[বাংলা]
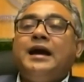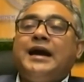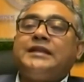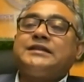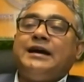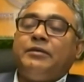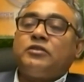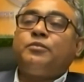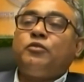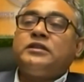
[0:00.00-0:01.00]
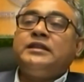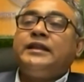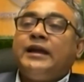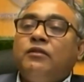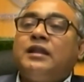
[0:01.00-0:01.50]
আজ আমার তো প্রতিদিন
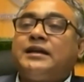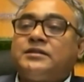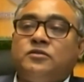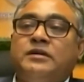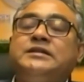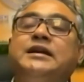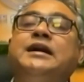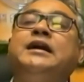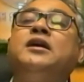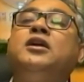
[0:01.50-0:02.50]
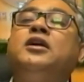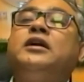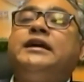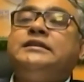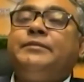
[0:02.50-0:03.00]
রেগুলার কাস্টমার যারা
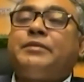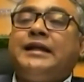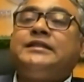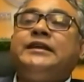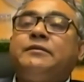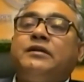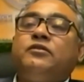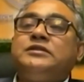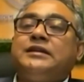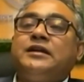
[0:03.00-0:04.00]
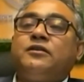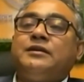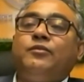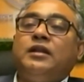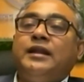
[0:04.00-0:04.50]
এই যে প্রান্তিক মানুষ যাদের
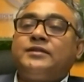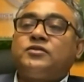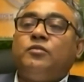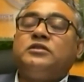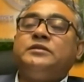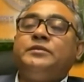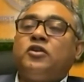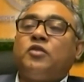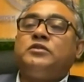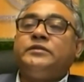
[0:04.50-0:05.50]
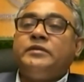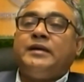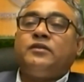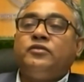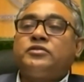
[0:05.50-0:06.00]
কথা বললেন শ্রমজীবী কর্মজীবী
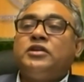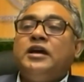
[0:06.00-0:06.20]
মানুষ